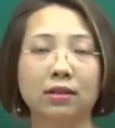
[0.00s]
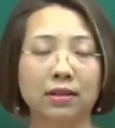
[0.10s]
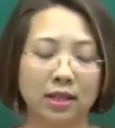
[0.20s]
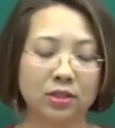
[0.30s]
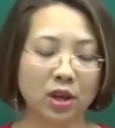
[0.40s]
lời
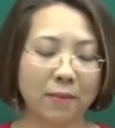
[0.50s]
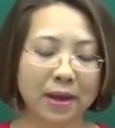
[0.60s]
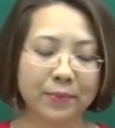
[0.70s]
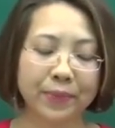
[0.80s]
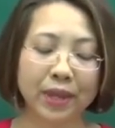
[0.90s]
gợi ý cho các
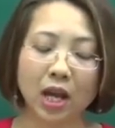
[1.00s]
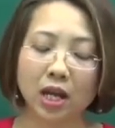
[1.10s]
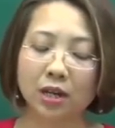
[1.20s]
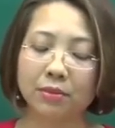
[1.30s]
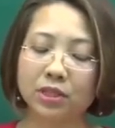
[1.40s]
bạn
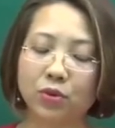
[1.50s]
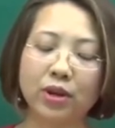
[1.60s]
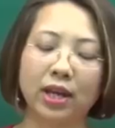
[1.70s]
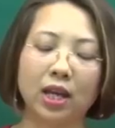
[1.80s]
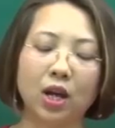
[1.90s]
number
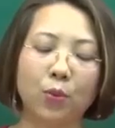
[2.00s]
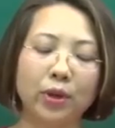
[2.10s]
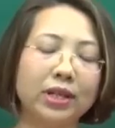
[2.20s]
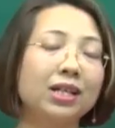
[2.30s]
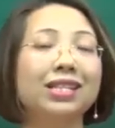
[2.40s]
three
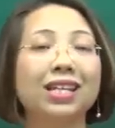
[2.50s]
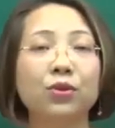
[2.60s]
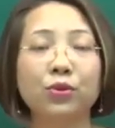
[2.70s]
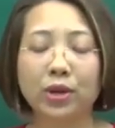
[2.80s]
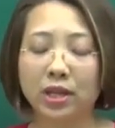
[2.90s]
what does he
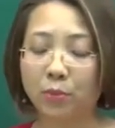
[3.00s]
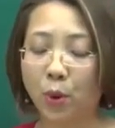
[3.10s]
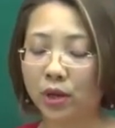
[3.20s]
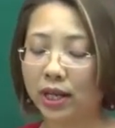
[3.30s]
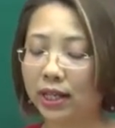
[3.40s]
do in the
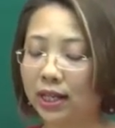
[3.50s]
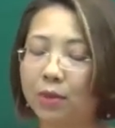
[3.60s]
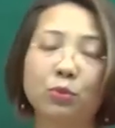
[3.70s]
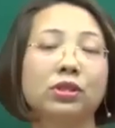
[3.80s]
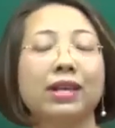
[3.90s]
morning
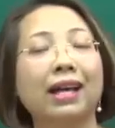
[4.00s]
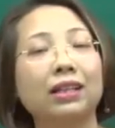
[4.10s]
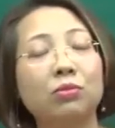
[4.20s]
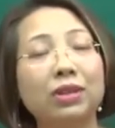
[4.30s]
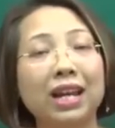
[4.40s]
là buổi
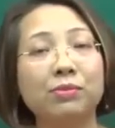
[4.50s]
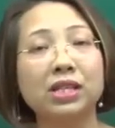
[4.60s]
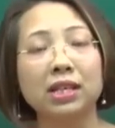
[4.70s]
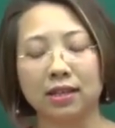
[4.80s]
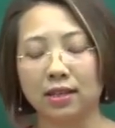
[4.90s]
sáng thì ông ta làm
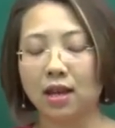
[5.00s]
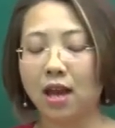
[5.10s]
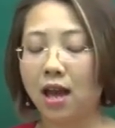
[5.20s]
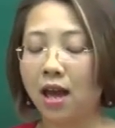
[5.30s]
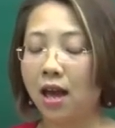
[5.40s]
gì
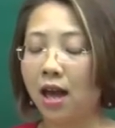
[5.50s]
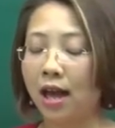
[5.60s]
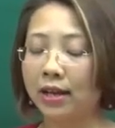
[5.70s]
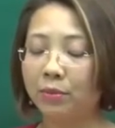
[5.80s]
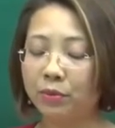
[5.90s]

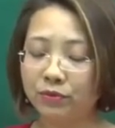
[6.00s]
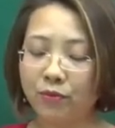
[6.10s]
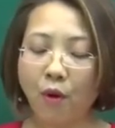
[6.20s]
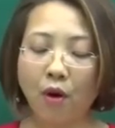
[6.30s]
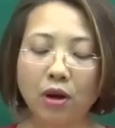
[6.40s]
uh, number
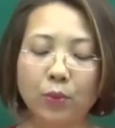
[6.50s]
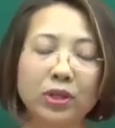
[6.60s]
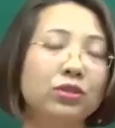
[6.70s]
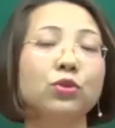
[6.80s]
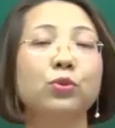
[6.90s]
four
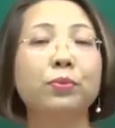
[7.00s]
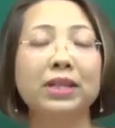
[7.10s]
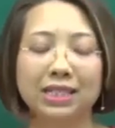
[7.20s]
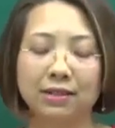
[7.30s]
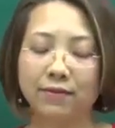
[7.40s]
what do
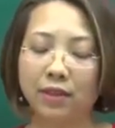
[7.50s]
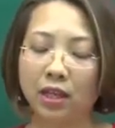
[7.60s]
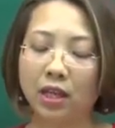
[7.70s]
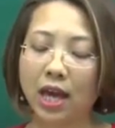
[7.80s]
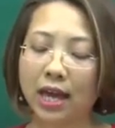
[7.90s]
Mr V
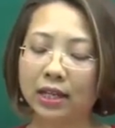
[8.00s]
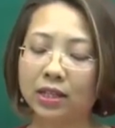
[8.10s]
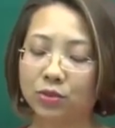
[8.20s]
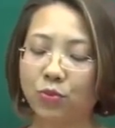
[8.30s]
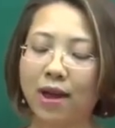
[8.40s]
and
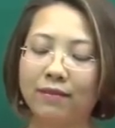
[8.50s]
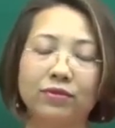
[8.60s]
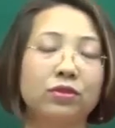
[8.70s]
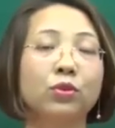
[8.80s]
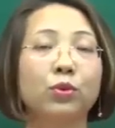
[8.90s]
his wife
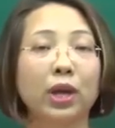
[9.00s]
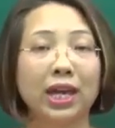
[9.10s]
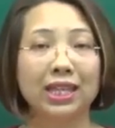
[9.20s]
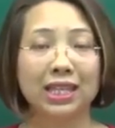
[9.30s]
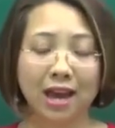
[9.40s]
do
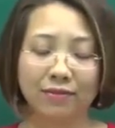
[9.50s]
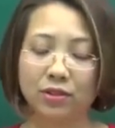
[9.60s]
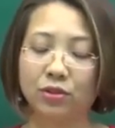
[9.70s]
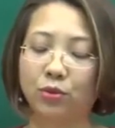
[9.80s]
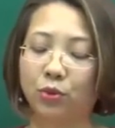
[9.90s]
in the
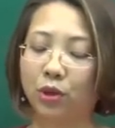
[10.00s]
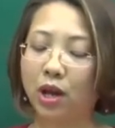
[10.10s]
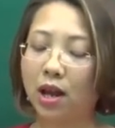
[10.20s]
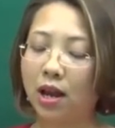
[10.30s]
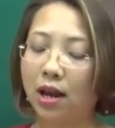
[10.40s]
afternoon
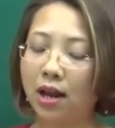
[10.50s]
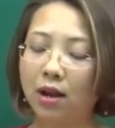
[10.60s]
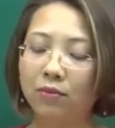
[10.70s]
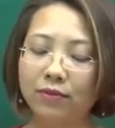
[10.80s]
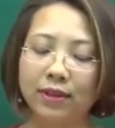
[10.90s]
là
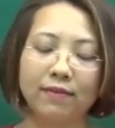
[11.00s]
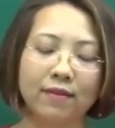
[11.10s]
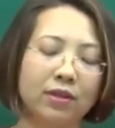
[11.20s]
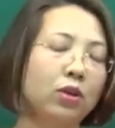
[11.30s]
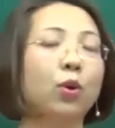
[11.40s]
ông Vi
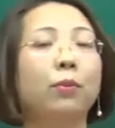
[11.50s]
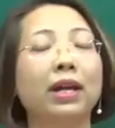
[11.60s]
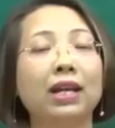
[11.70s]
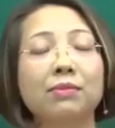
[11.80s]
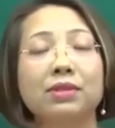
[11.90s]
và vợ của ông
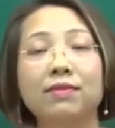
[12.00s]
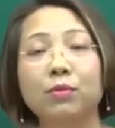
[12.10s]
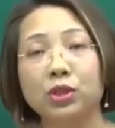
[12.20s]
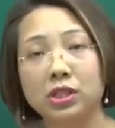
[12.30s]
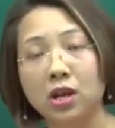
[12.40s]
ấy làm gì
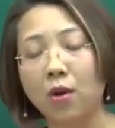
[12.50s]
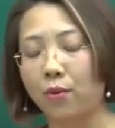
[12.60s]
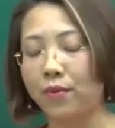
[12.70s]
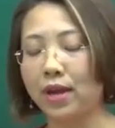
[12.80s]
vào buổi chiều